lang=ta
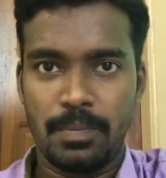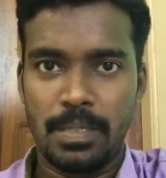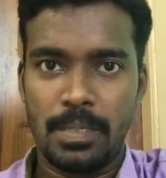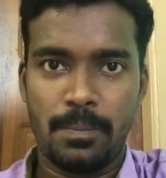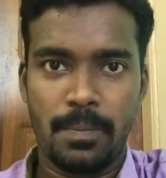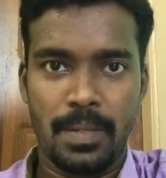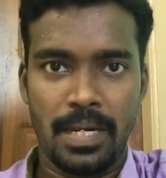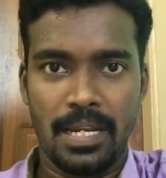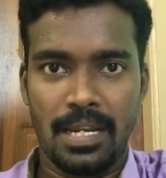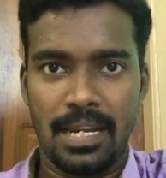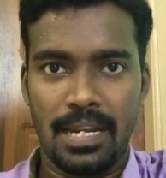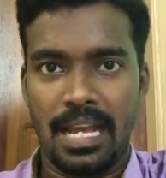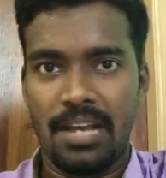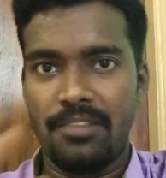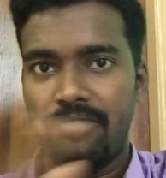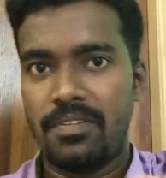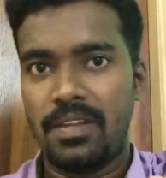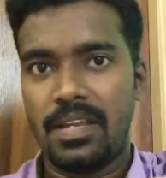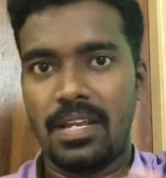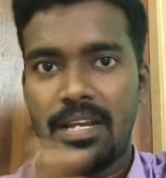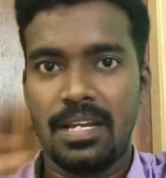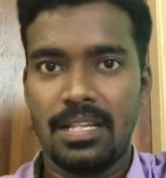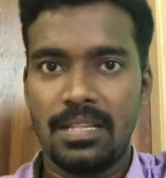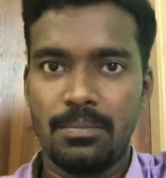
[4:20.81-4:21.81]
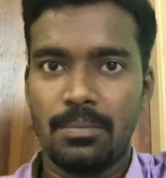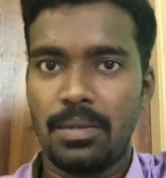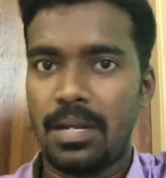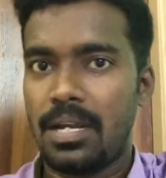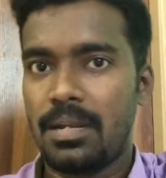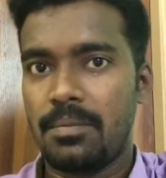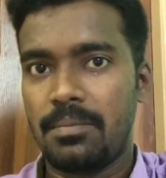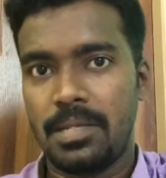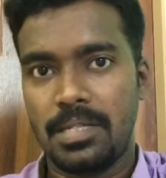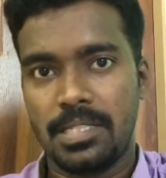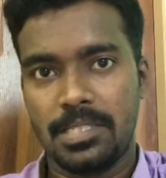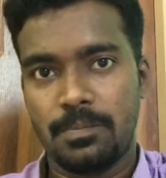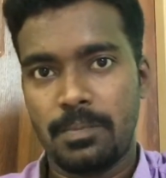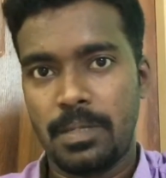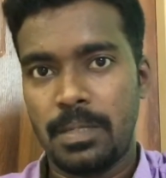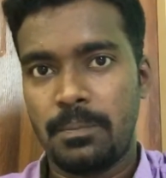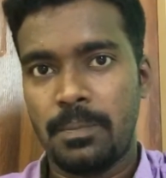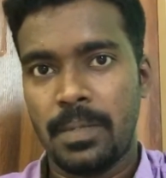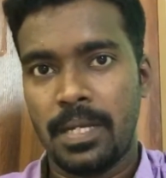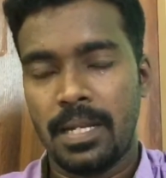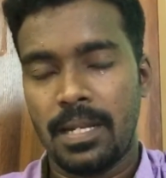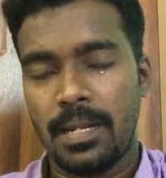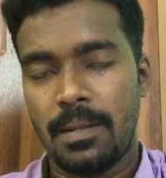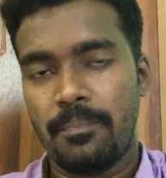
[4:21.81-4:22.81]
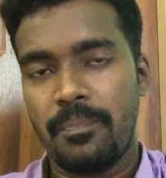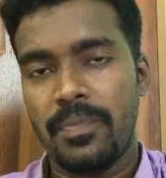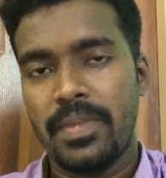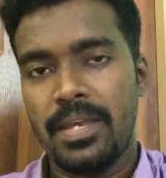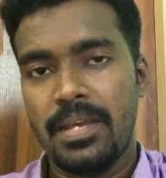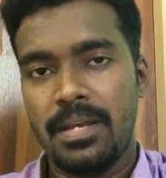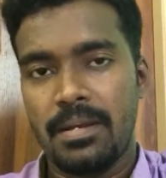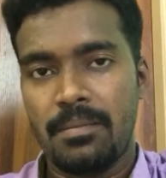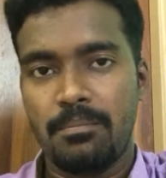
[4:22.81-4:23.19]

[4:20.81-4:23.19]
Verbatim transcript: ஸ்ப்ளிட் பண்ணிடலாம் ஆஃப்ரிக்கா அந்த மாதிரிலாம் அப்படி ஸ்ப்ளிட் பண்ணிடலாம்